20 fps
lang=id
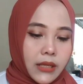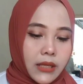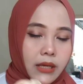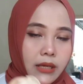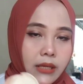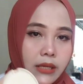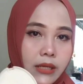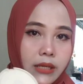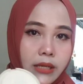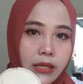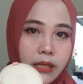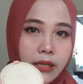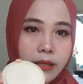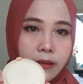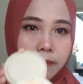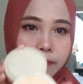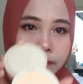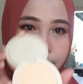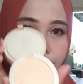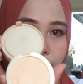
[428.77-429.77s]
yang
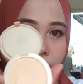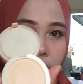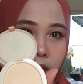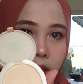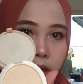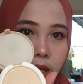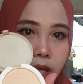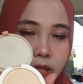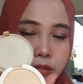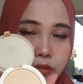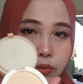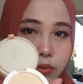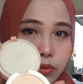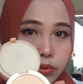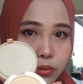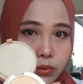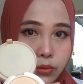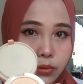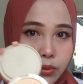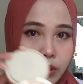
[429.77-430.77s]
ini dan
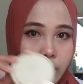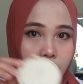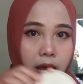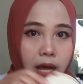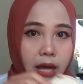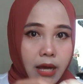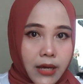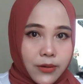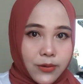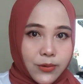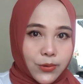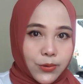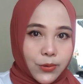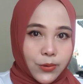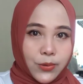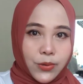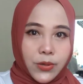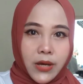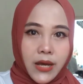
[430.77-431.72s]
jujur aku